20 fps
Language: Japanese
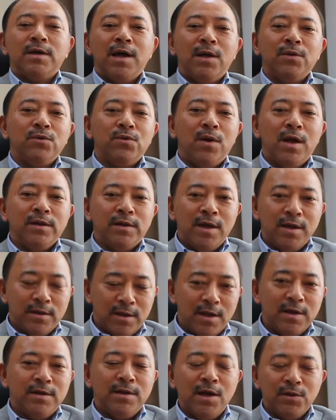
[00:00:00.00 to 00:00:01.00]
感動を与え
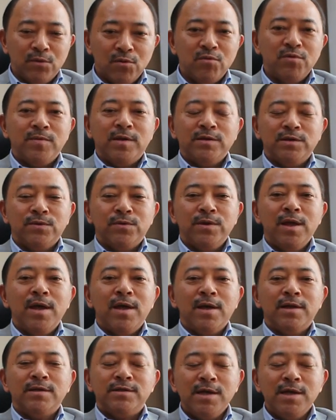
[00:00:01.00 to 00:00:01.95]
ていきたいと思いますので、